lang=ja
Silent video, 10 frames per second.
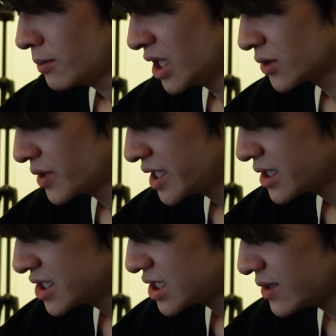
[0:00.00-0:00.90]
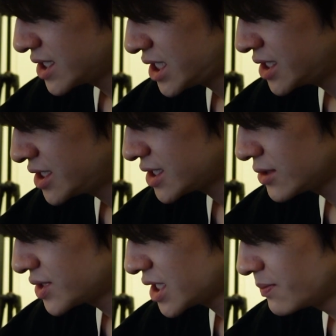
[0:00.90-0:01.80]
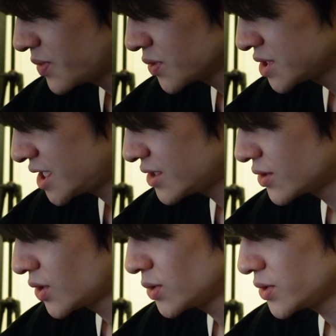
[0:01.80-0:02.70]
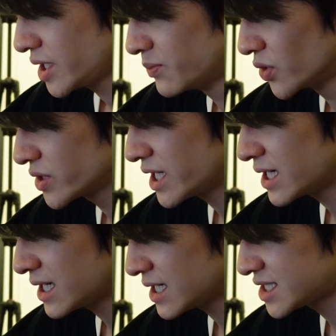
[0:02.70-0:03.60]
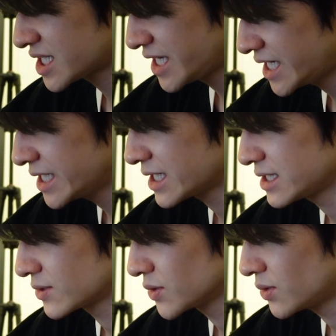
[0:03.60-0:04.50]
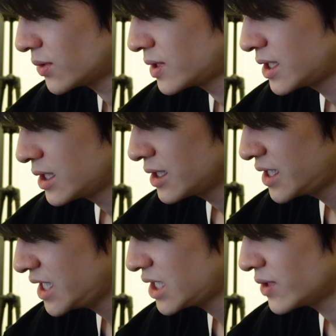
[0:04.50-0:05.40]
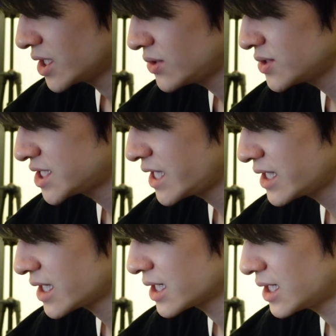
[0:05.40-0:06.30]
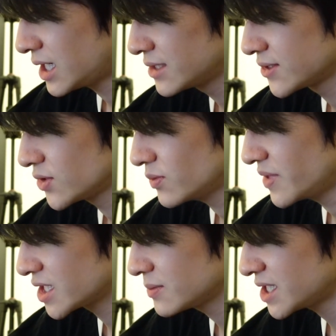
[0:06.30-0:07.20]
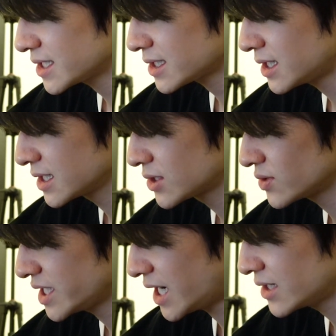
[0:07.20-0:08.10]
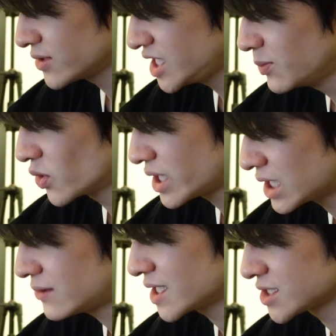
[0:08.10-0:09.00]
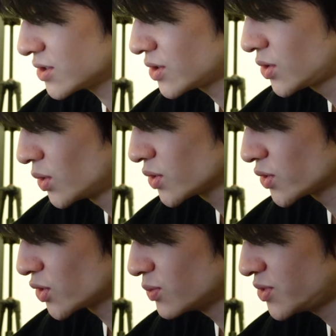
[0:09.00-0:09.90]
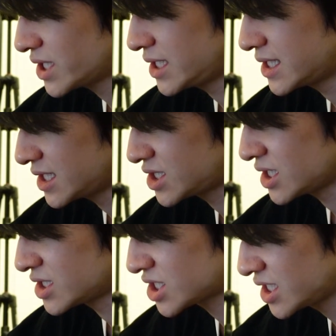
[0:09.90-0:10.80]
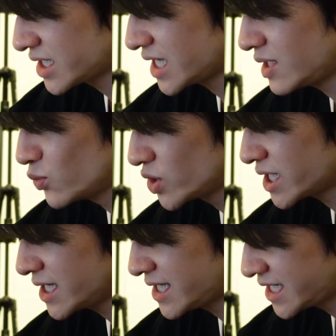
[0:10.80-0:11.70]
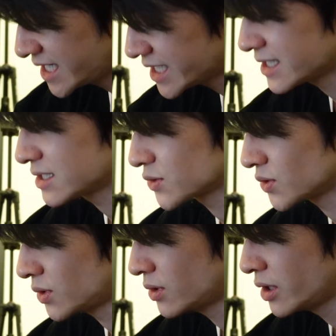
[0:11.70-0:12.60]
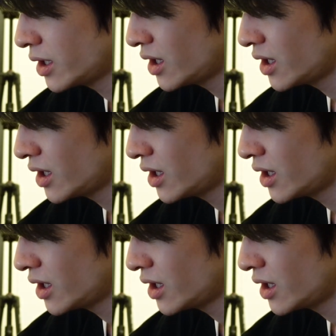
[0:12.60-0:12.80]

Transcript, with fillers: まあこれに関しては先日のチャンピオンズリーグ京都で僕が勝ちきれなかったことひいては優先権があるという恵まれた環境にあるにもかかわらず、京都という舞台に対して真剣に向き合いきれなかったこと、